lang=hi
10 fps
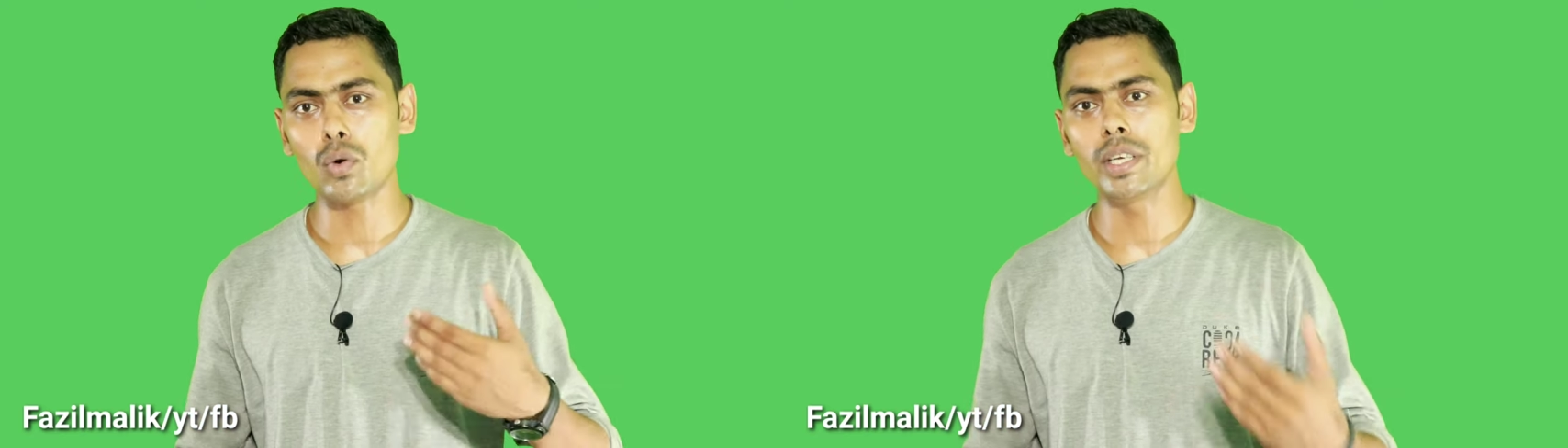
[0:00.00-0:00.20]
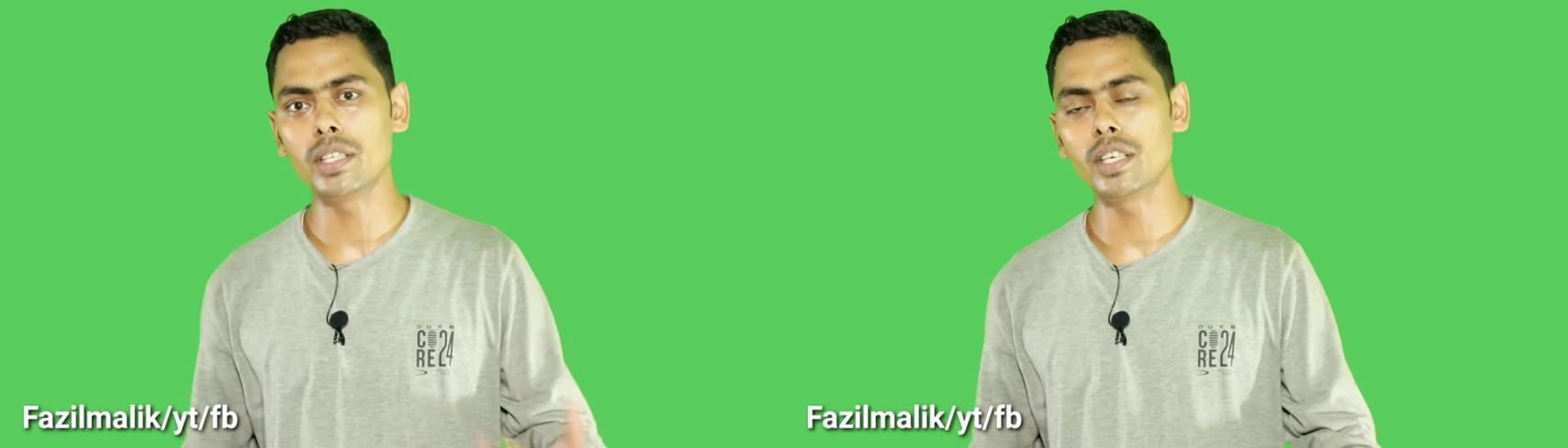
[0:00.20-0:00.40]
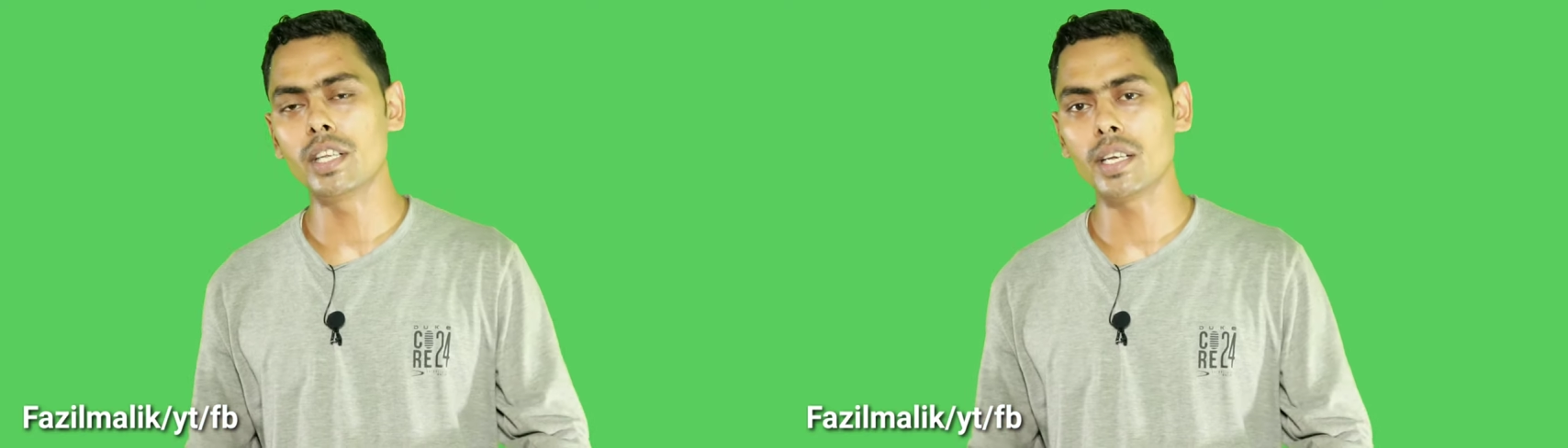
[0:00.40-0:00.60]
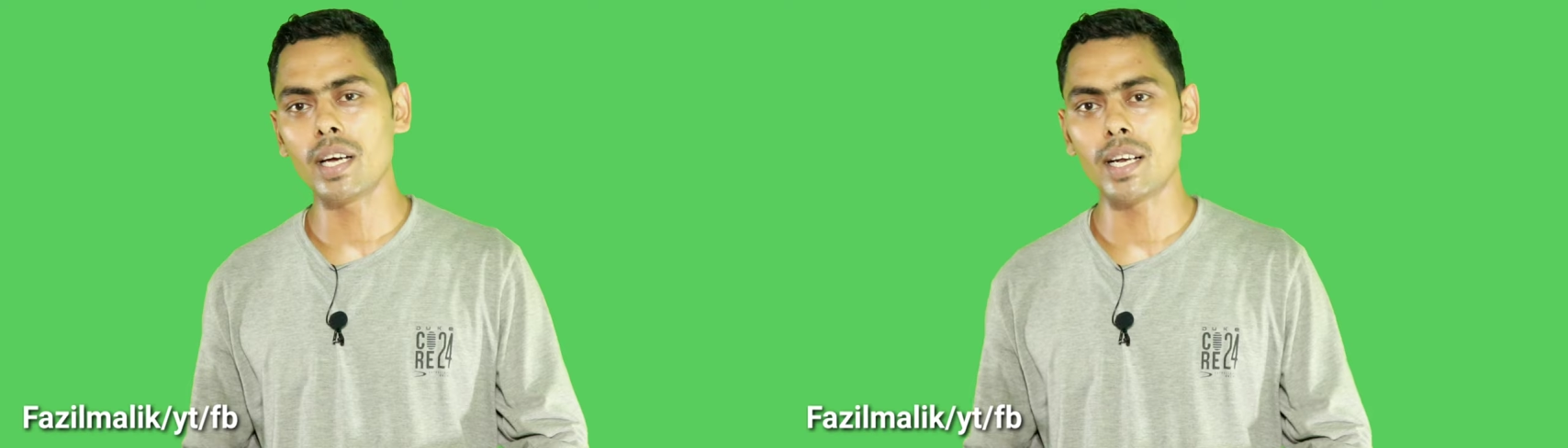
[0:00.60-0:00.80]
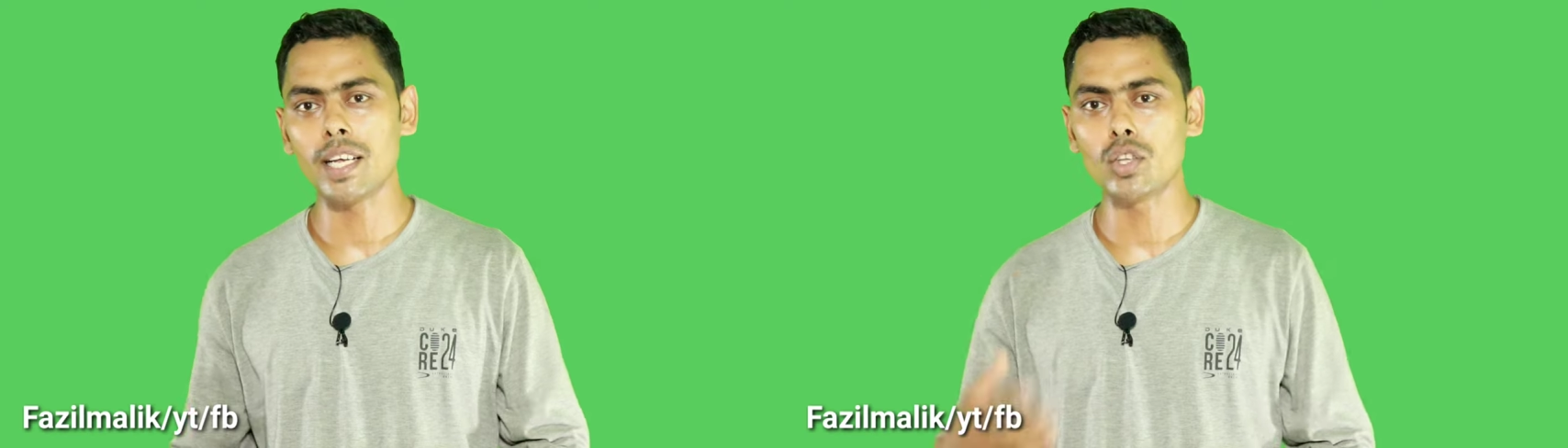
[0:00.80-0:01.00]
कोई इंजीनियरिंग
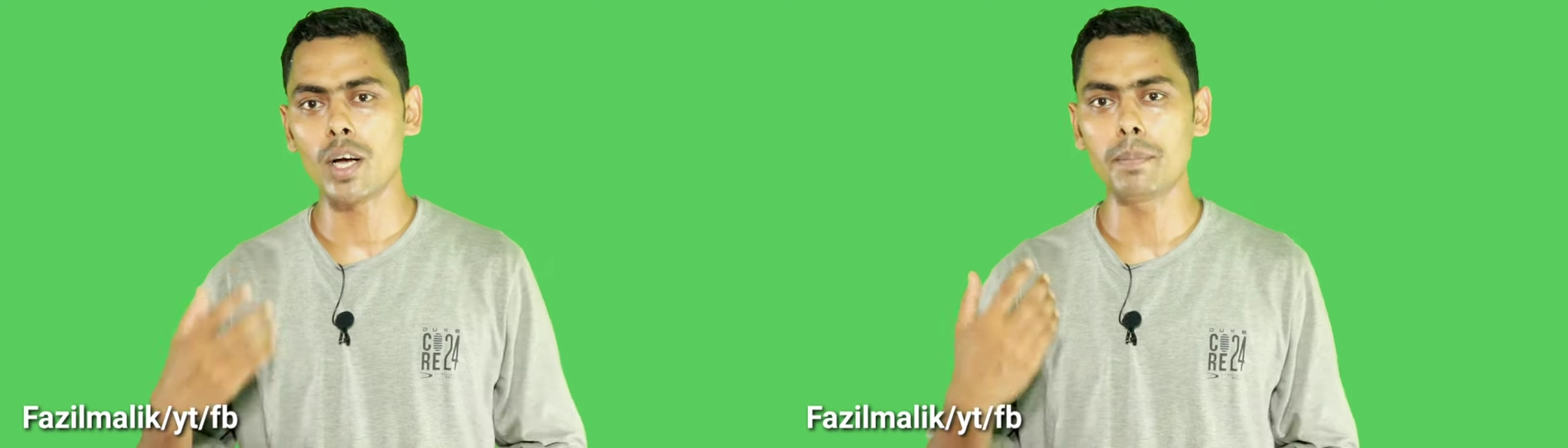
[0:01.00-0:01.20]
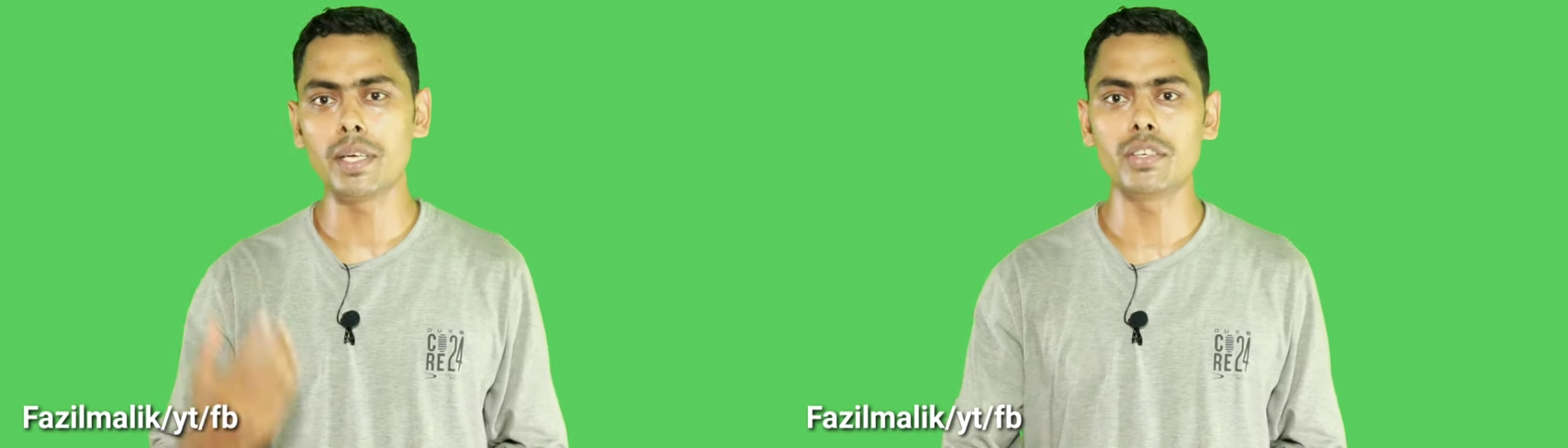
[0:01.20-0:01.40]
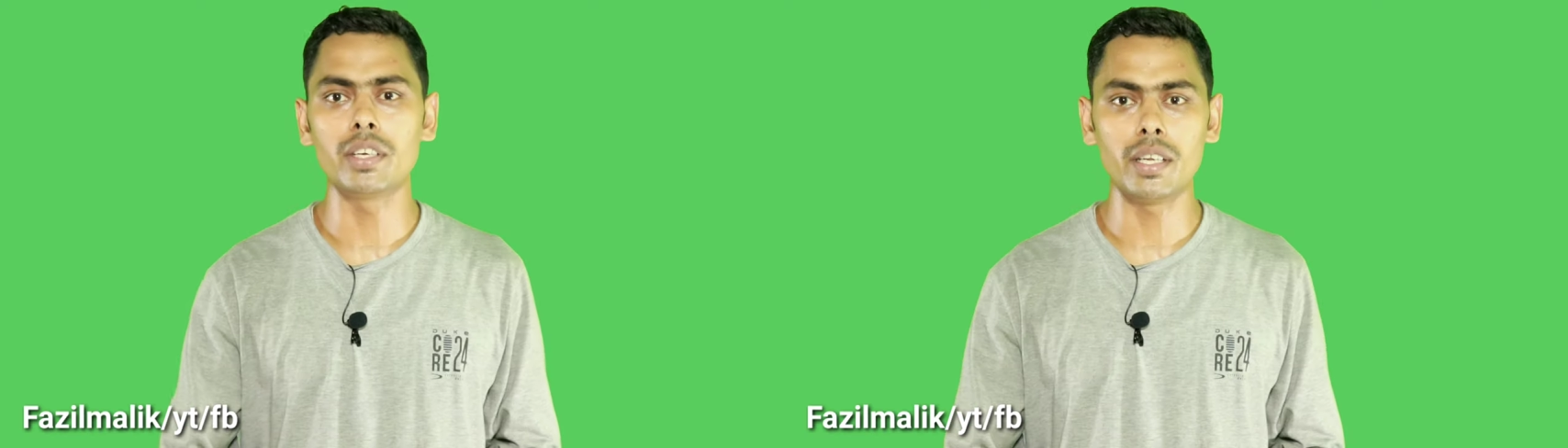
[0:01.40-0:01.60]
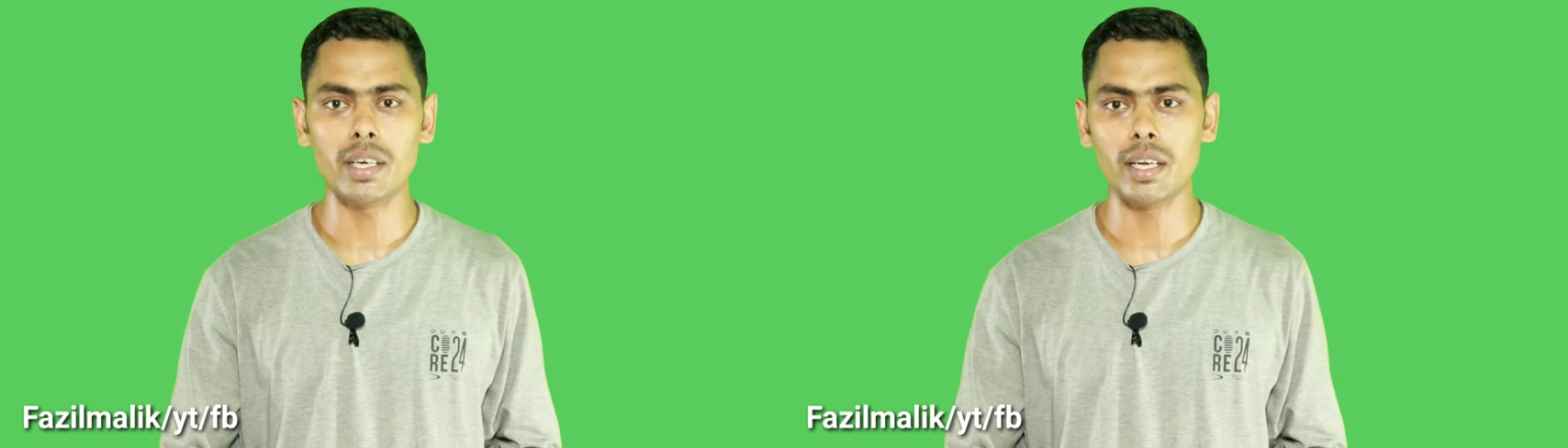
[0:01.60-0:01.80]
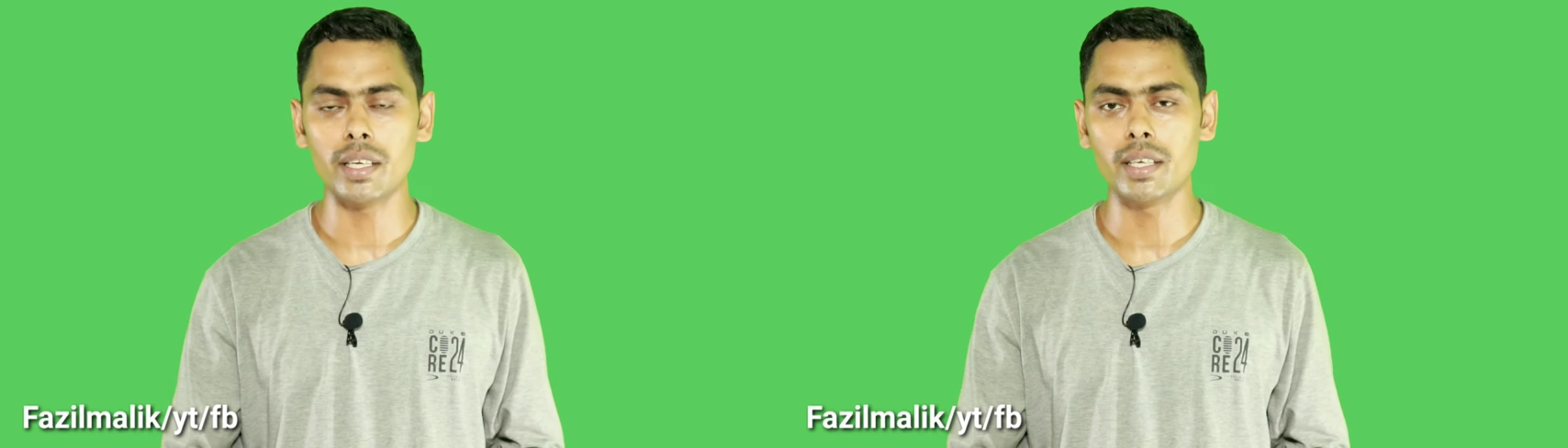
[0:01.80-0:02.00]
कर रहा है तो आप भी
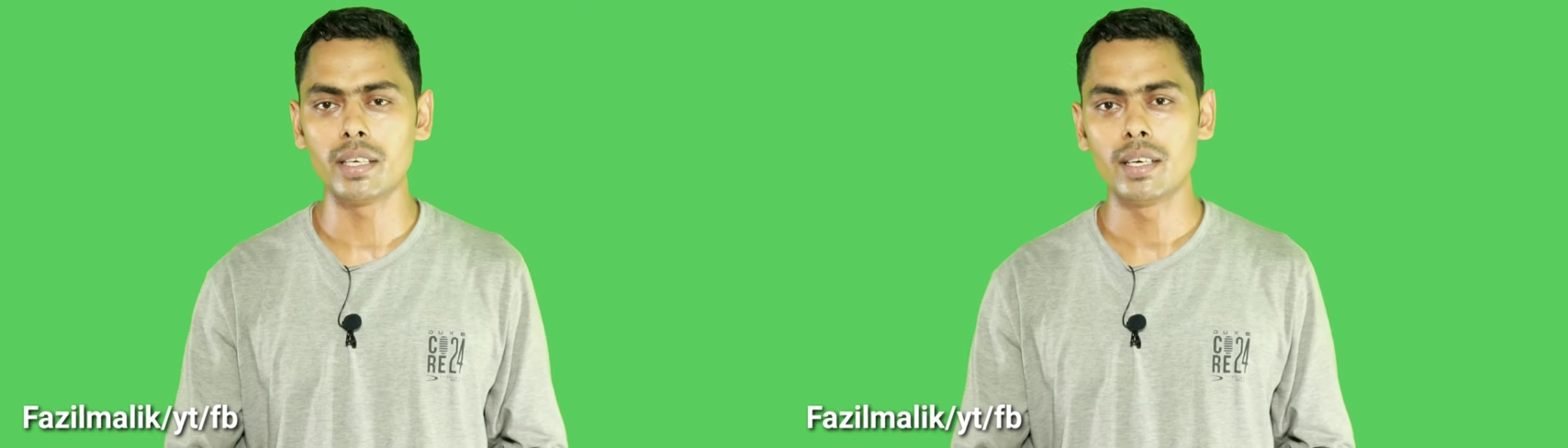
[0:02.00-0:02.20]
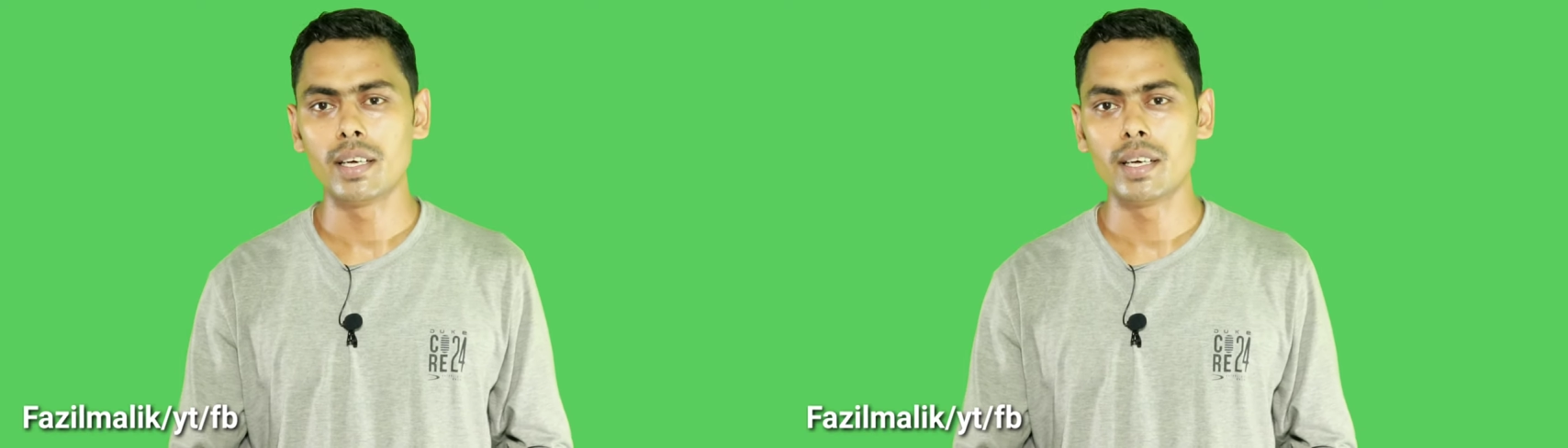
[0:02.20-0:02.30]
इंजीनियरिंग करेंगे